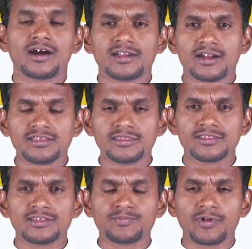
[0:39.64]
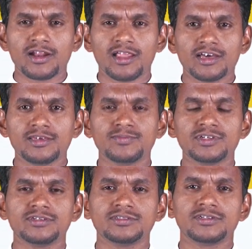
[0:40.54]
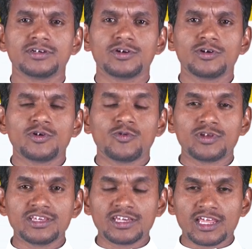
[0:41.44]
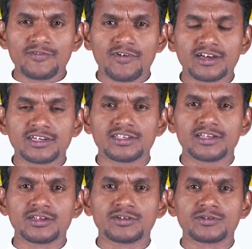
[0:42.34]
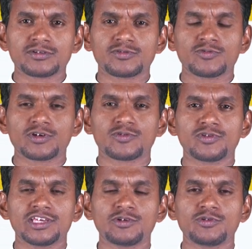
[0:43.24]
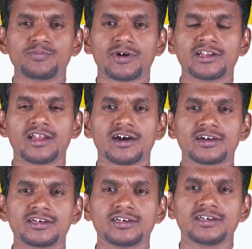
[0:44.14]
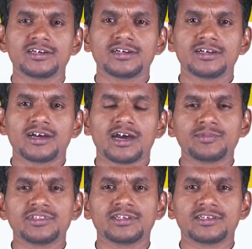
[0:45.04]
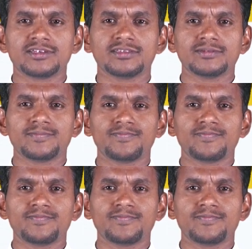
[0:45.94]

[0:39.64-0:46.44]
ஆனால் இந்த திருப்பாடல் ஐம்பது ஒரு இறைவாக்கினர் கூறக்கூடிய ஒரு பாடலாக அமைந்திருக்கிறது